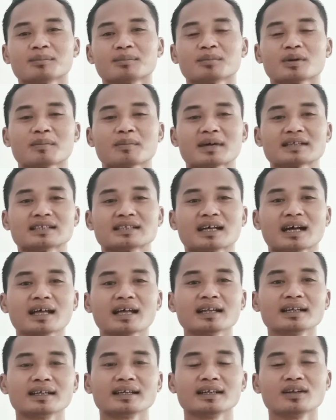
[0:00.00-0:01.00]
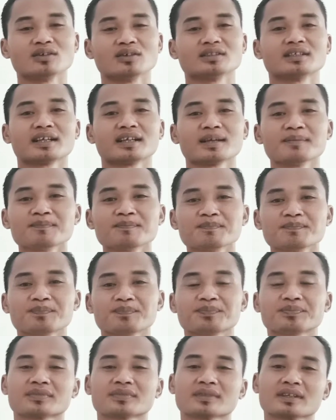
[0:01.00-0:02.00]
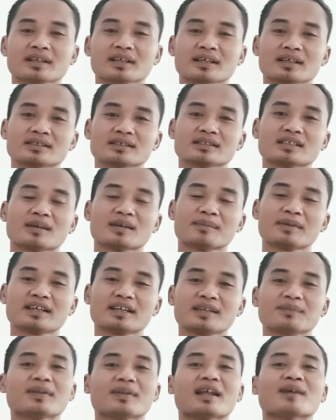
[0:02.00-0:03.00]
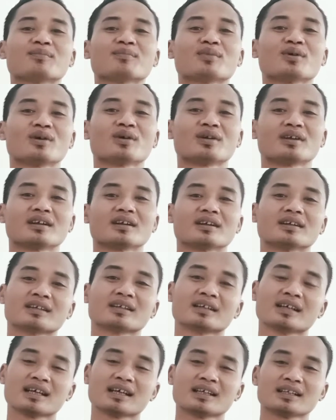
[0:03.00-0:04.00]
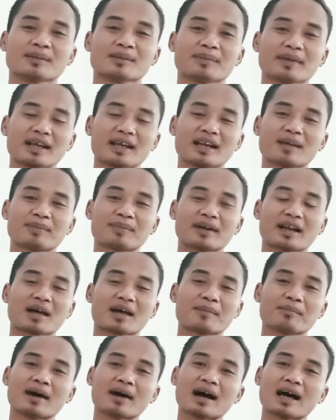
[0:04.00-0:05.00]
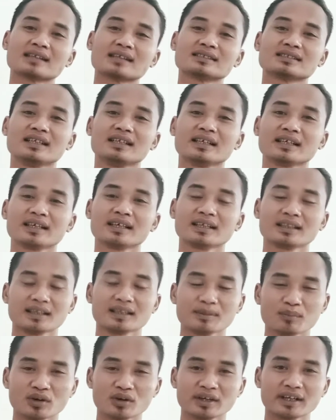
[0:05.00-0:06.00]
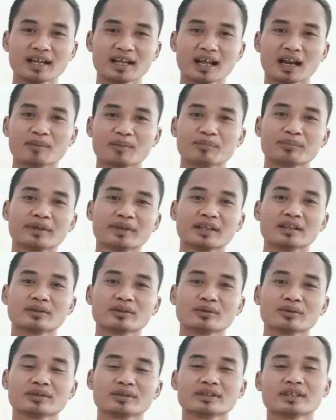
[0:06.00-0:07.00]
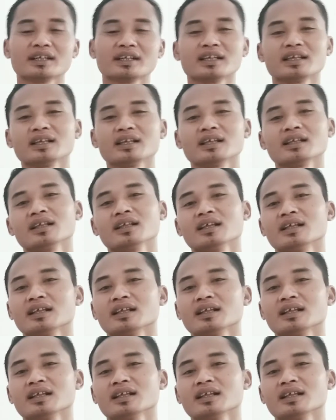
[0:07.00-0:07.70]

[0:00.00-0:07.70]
pemasangan di dotrim sama di plafon tapi ada penambahan sedikit di body dalam pintu jadi